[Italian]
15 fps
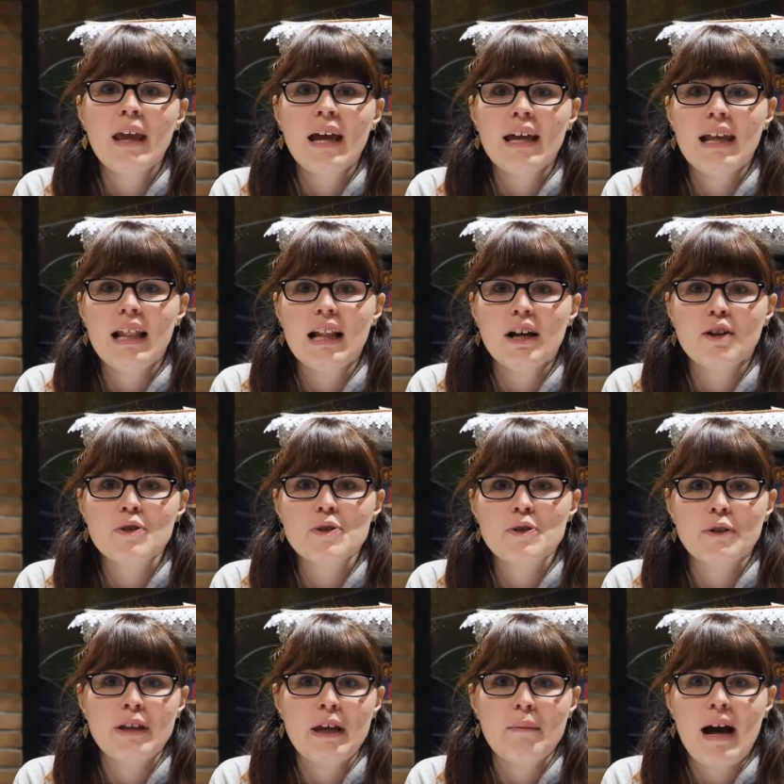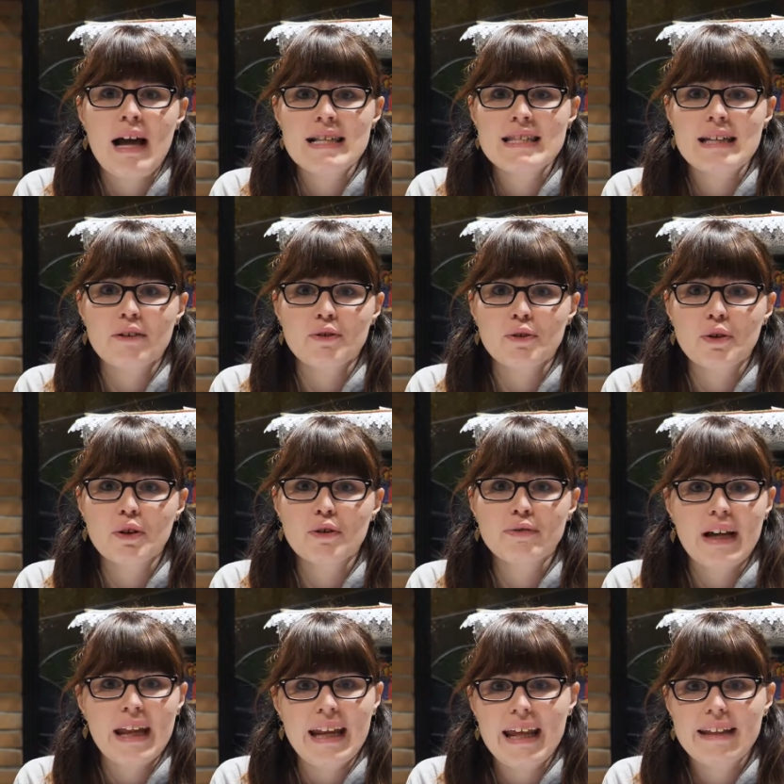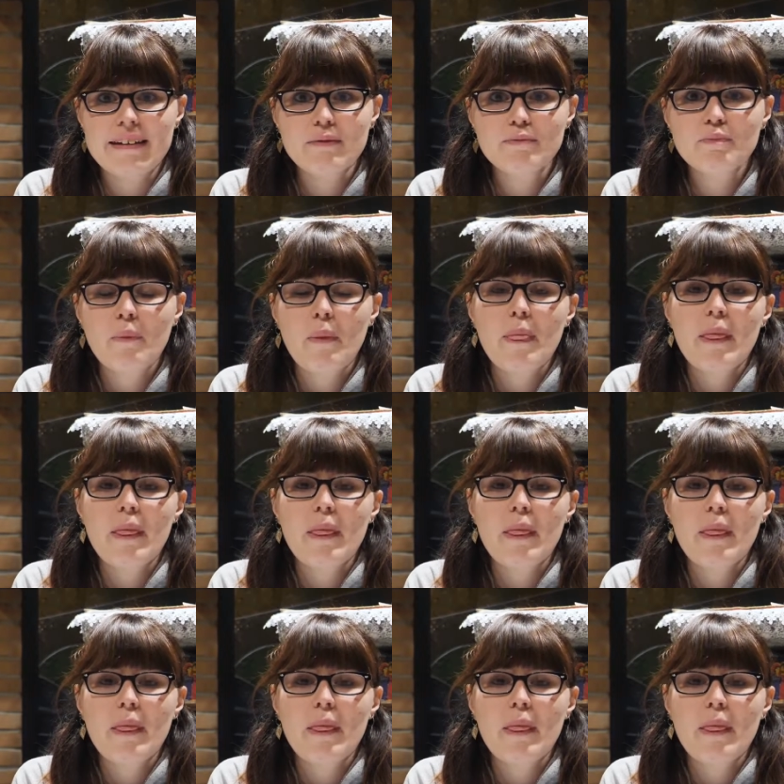Il nostro tema è stato fare rete